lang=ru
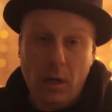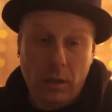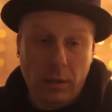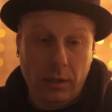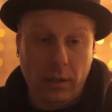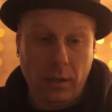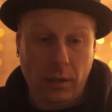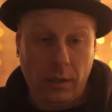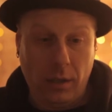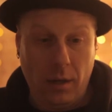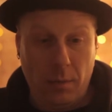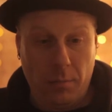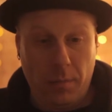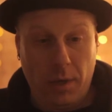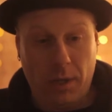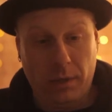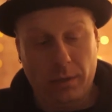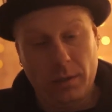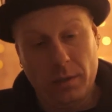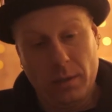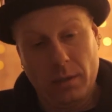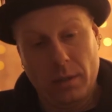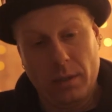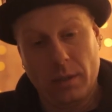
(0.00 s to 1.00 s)

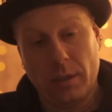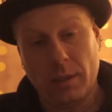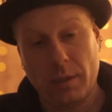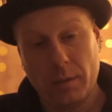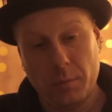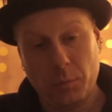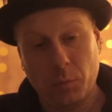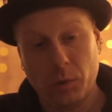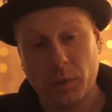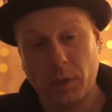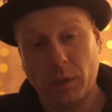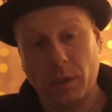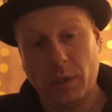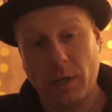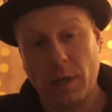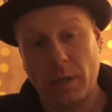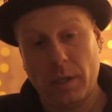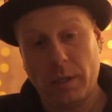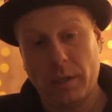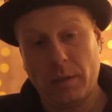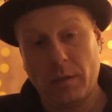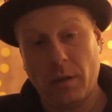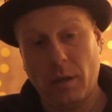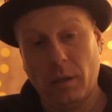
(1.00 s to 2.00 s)
Наркоман
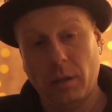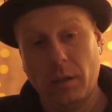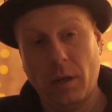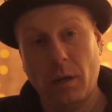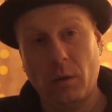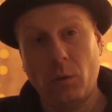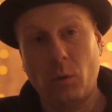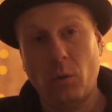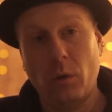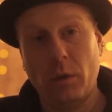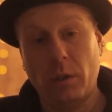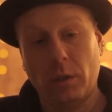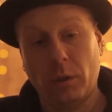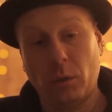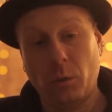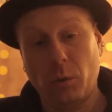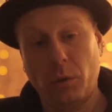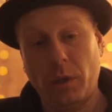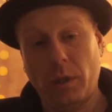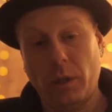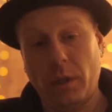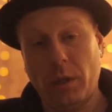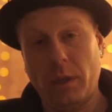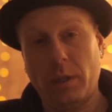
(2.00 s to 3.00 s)
музыкальный, алкоголик,
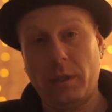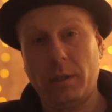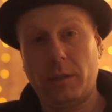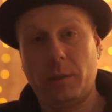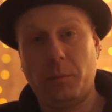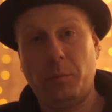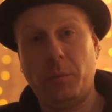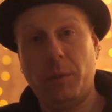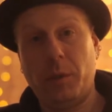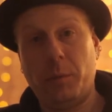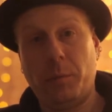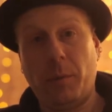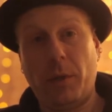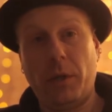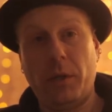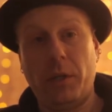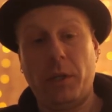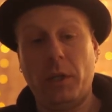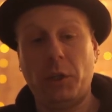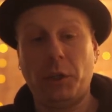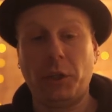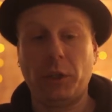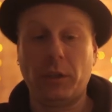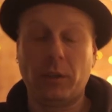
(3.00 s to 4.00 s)
тунеянец,
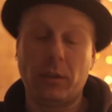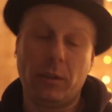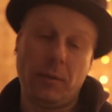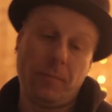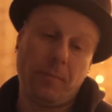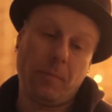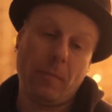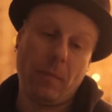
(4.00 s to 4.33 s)
беспредельщик,